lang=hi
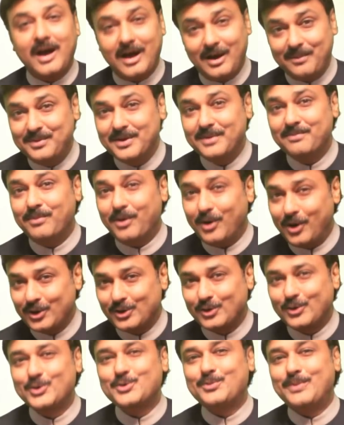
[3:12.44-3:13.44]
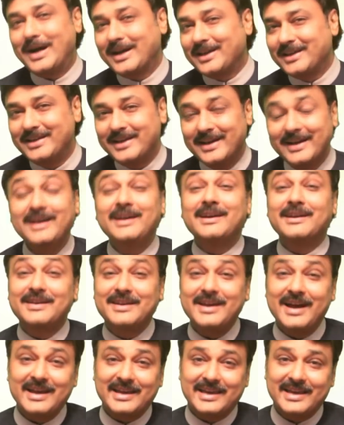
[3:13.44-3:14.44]
अभी बहुत कुछ बाकी है
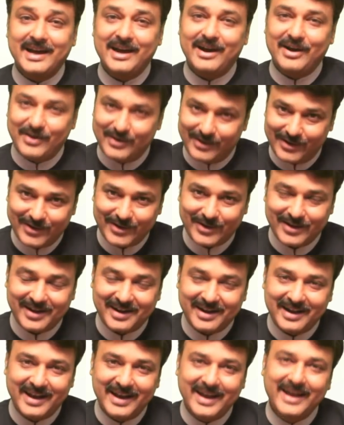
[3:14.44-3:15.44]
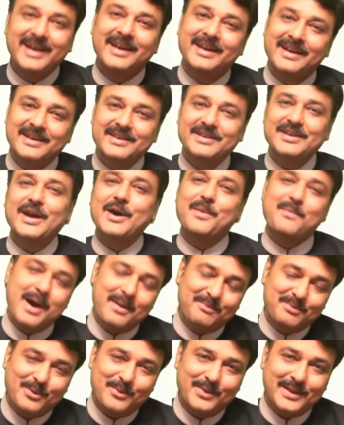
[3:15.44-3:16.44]
क्या क्या और करना है ये हम
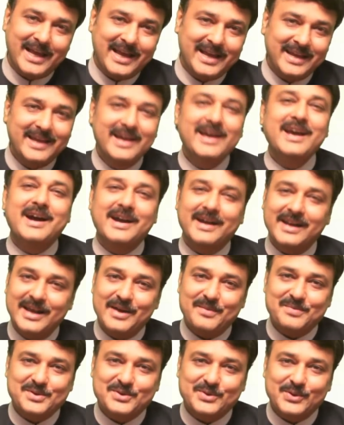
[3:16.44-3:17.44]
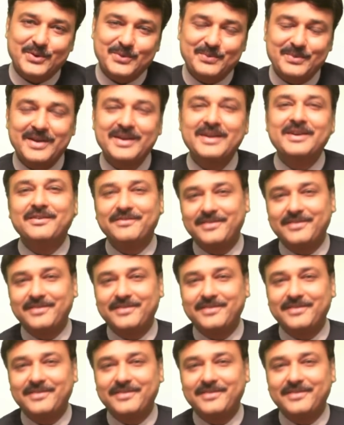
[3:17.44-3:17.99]
आपको बताएंगे अगले एपिसोड में